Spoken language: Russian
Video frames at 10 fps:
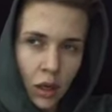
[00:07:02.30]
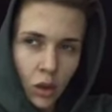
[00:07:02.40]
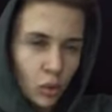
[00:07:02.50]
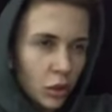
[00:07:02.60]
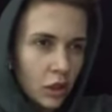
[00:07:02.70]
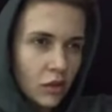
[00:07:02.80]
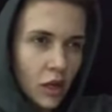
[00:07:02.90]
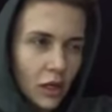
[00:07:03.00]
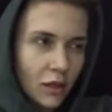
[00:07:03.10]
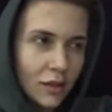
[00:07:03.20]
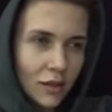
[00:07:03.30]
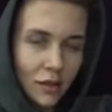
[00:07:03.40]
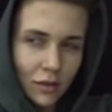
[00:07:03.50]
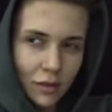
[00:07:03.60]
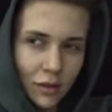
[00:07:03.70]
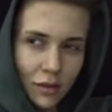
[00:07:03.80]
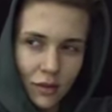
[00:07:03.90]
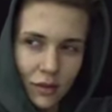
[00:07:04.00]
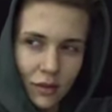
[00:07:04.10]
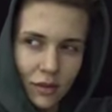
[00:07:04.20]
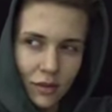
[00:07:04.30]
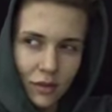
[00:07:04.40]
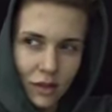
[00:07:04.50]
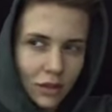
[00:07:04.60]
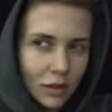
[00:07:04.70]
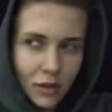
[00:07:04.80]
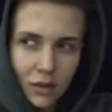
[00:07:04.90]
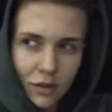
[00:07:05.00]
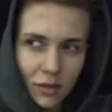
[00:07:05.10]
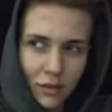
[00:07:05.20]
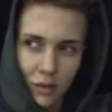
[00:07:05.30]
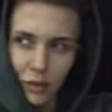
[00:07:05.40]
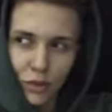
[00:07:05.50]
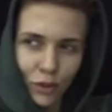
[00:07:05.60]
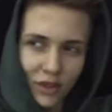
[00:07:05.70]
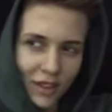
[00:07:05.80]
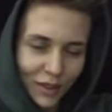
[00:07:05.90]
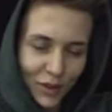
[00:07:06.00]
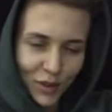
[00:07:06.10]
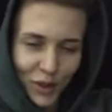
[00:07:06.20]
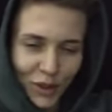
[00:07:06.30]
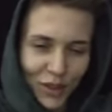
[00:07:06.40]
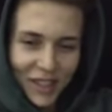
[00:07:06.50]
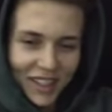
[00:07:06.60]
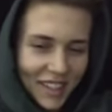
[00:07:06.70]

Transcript: «Умри, тварь», э, «Заткнись», «Вземи, сука, денег в долг»